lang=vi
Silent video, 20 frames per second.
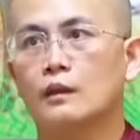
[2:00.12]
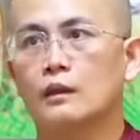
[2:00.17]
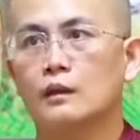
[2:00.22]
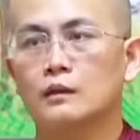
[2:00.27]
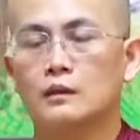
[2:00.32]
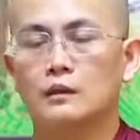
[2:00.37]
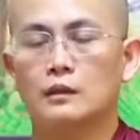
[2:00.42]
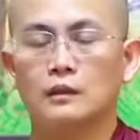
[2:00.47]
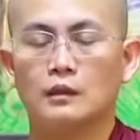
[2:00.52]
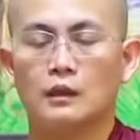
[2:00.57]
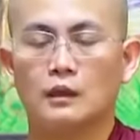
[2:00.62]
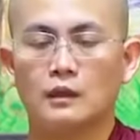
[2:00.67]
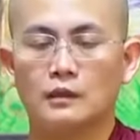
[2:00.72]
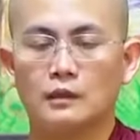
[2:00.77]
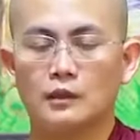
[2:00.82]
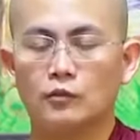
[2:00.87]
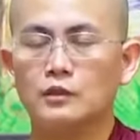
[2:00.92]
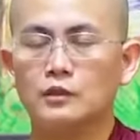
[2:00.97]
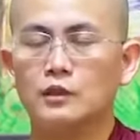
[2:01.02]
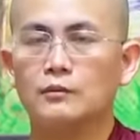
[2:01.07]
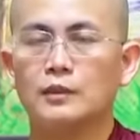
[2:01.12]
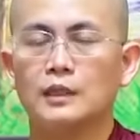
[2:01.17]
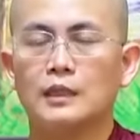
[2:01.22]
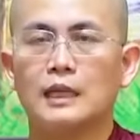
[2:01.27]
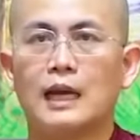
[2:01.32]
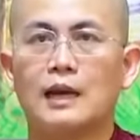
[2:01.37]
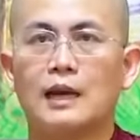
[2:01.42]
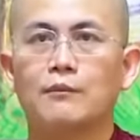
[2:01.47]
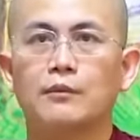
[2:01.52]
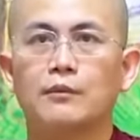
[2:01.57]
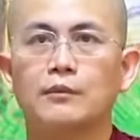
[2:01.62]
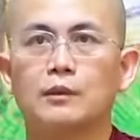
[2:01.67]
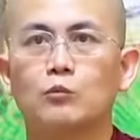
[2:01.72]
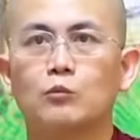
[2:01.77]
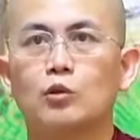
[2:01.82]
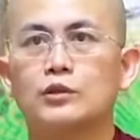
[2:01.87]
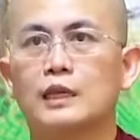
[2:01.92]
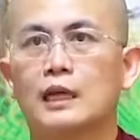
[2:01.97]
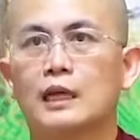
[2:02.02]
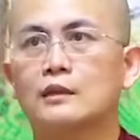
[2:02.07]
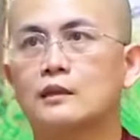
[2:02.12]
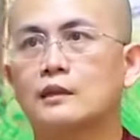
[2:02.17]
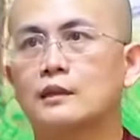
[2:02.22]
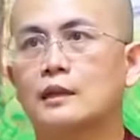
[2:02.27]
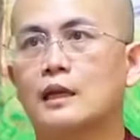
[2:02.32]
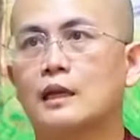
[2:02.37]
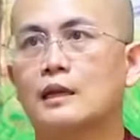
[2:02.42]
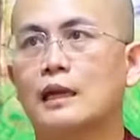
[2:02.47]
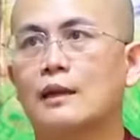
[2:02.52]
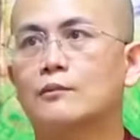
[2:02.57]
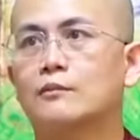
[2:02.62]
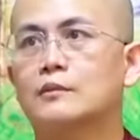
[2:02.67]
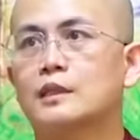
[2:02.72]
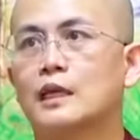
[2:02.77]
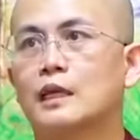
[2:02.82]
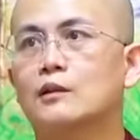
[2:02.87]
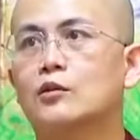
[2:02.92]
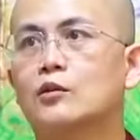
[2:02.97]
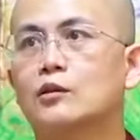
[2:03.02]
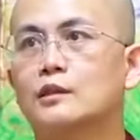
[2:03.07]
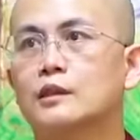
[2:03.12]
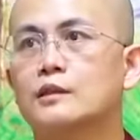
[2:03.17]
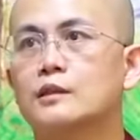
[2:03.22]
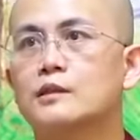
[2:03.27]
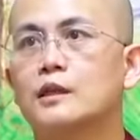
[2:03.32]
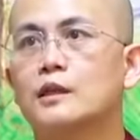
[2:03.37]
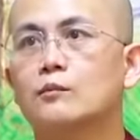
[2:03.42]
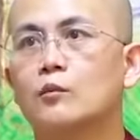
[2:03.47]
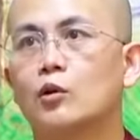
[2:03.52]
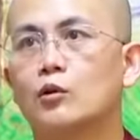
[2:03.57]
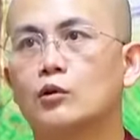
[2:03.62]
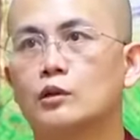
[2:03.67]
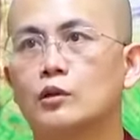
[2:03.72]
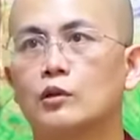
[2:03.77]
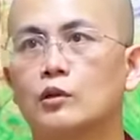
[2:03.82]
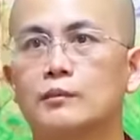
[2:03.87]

thì uh, nếu như mình làm mà mình mua sẵn người ta làm sẵn rồi người ta giết mổ rồi